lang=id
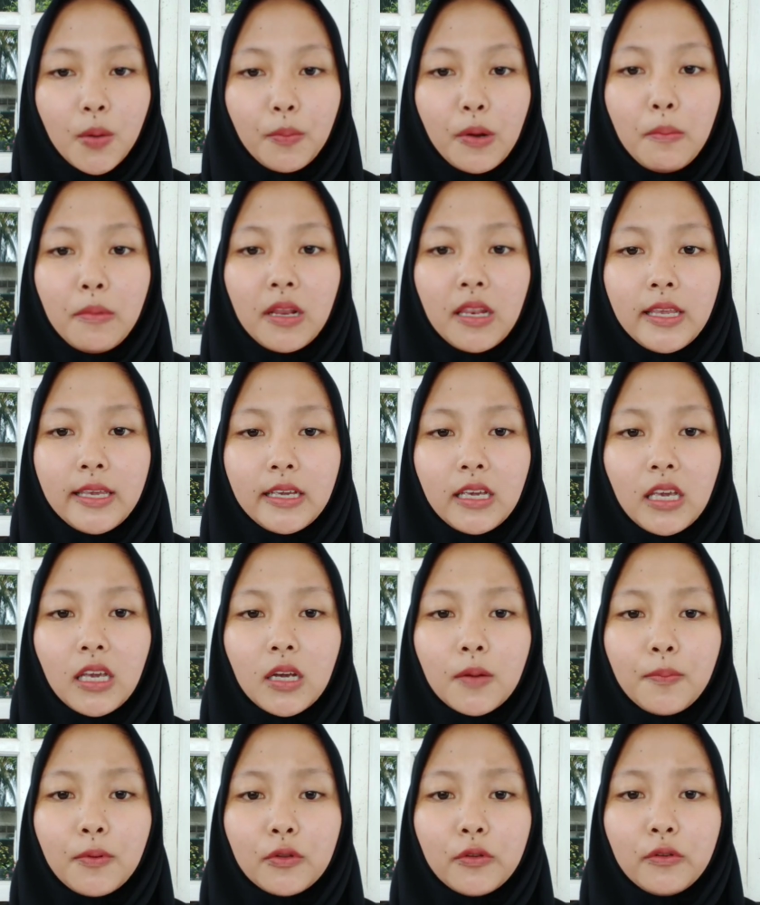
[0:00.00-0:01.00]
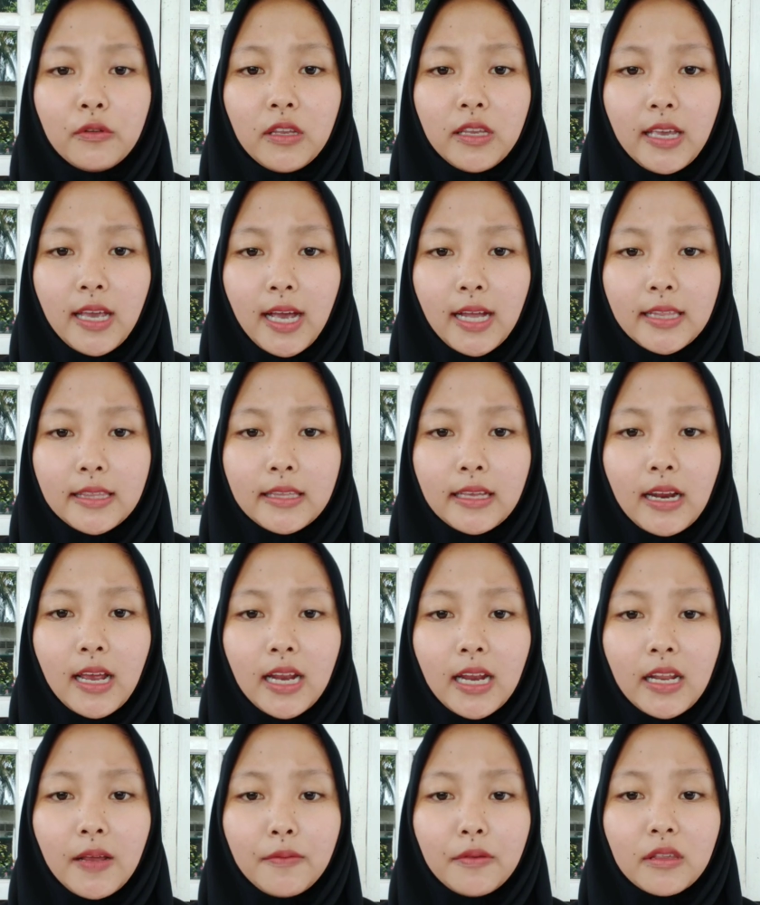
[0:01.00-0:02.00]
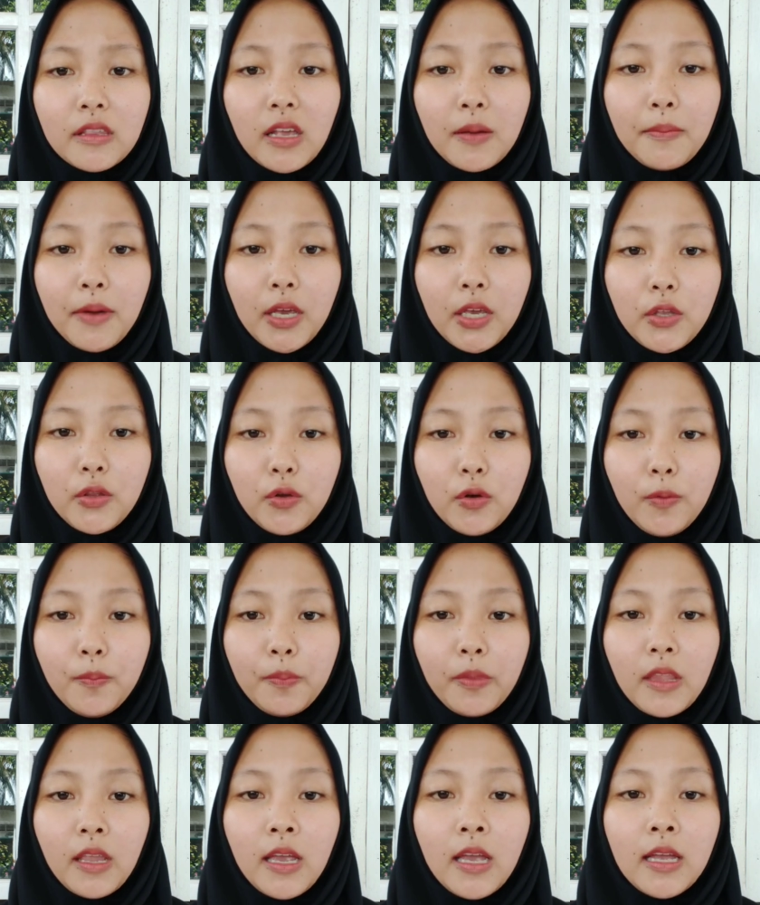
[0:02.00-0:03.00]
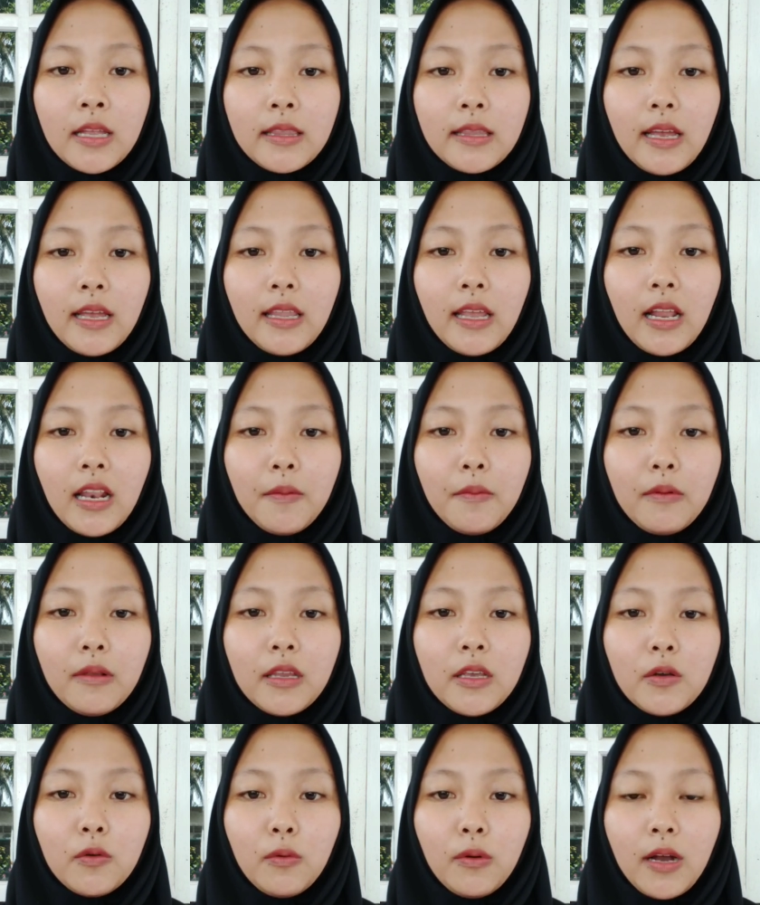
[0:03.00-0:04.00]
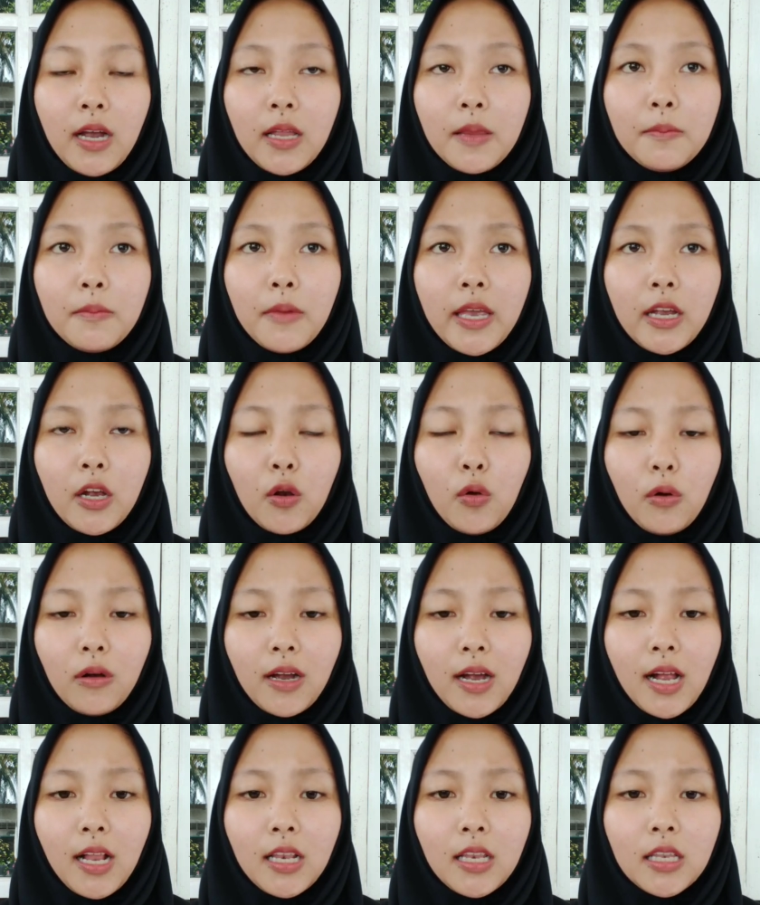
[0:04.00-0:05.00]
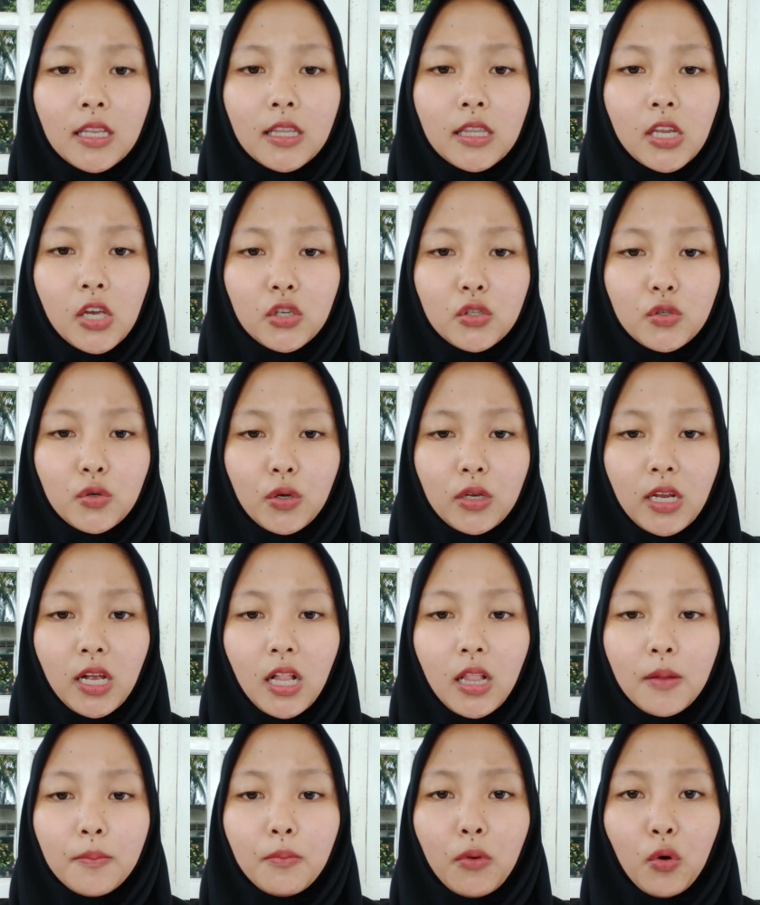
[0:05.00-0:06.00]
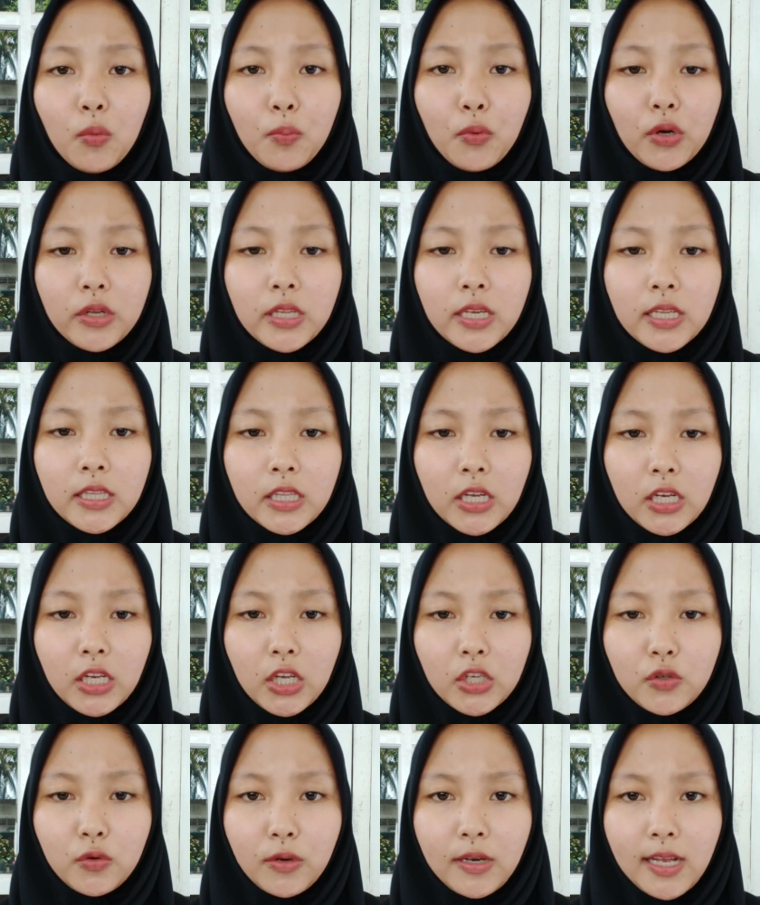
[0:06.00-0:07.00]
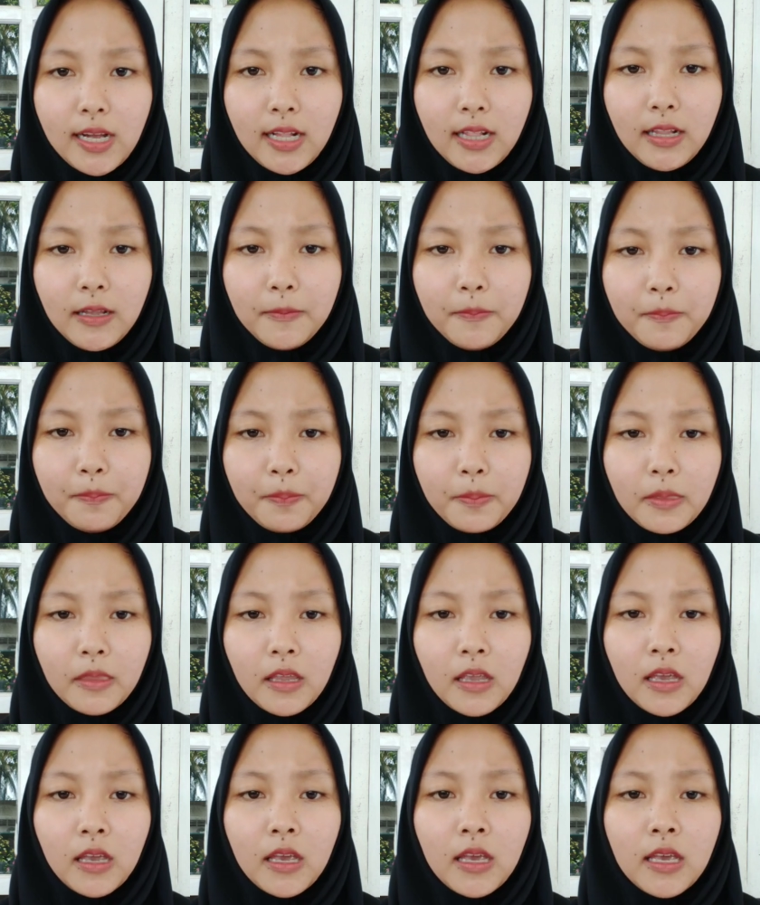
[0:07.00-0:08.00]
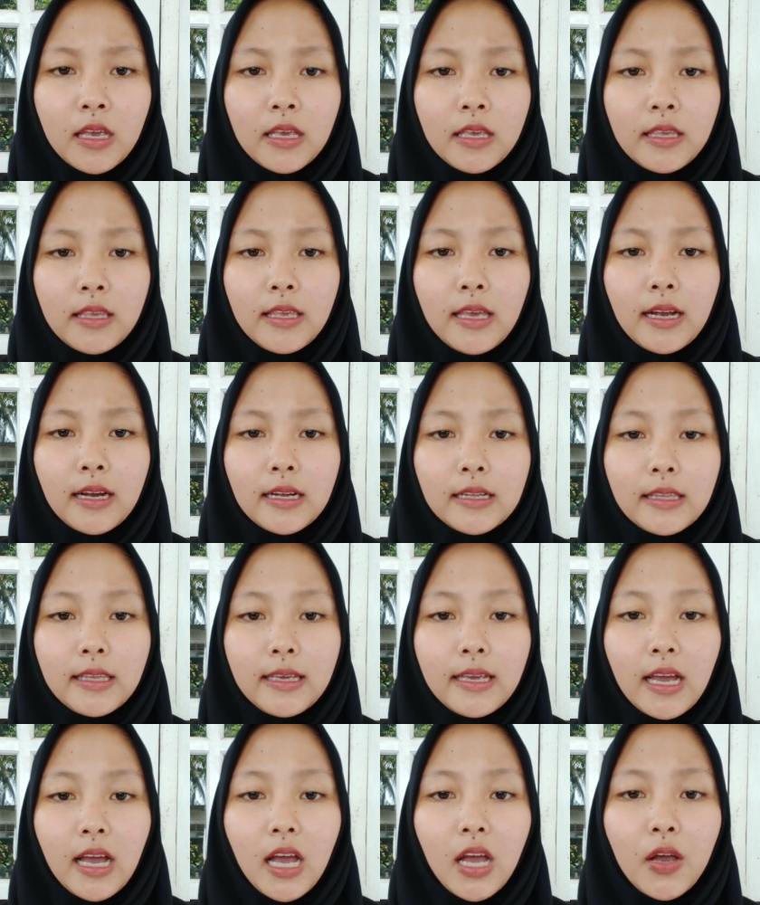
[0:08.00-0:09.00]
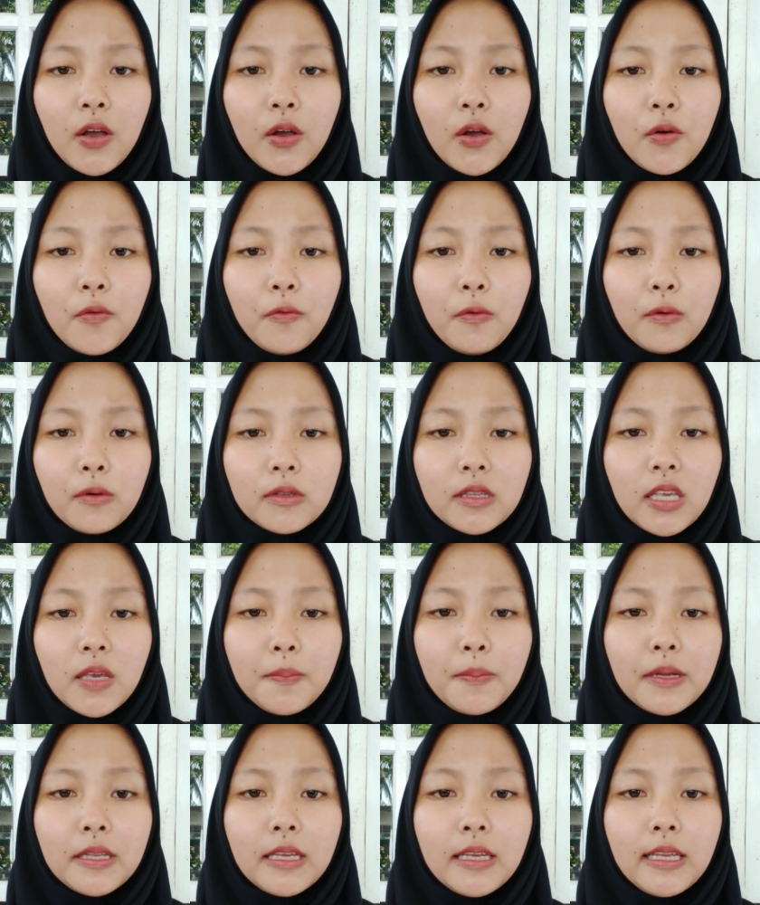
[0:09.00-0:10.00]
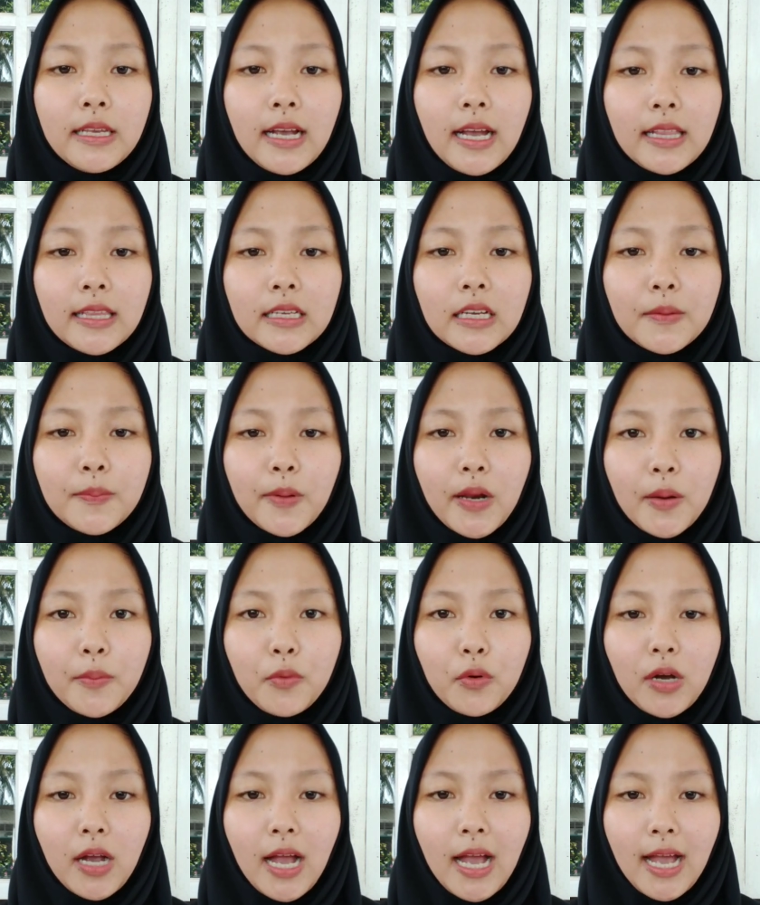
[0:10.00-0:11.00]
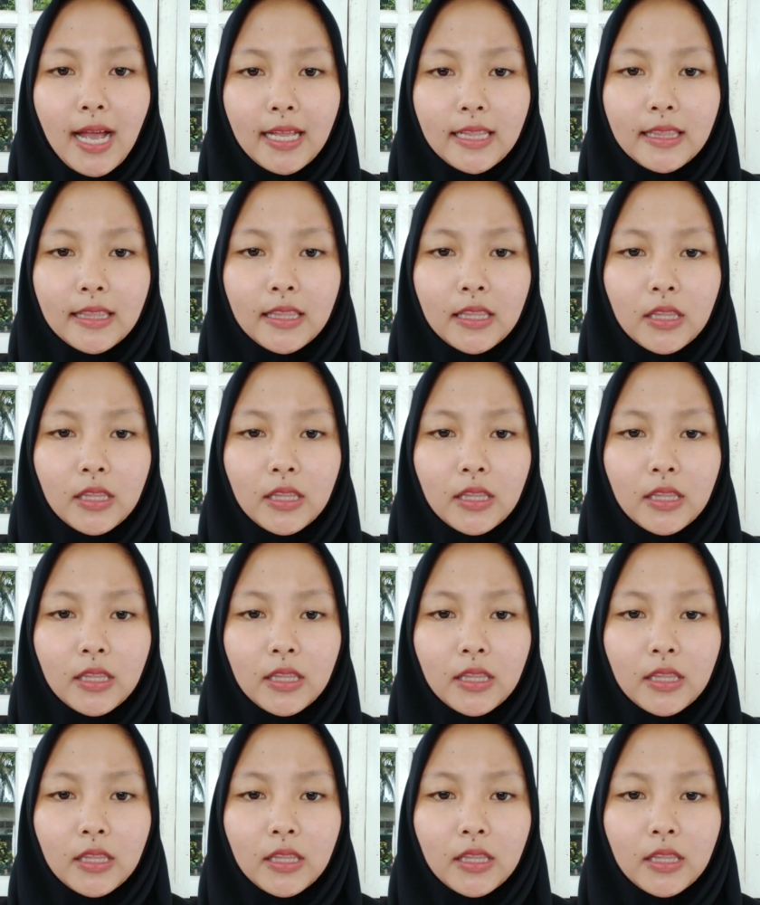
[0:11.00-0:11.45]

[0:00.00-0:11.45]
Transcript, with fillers: Memiliki kepedulian terhadap sesama hidup dan alam lingkungan baik lokal, nasional maupun internasional. Yang ketiga, fungsi pendidikan kepramukaan.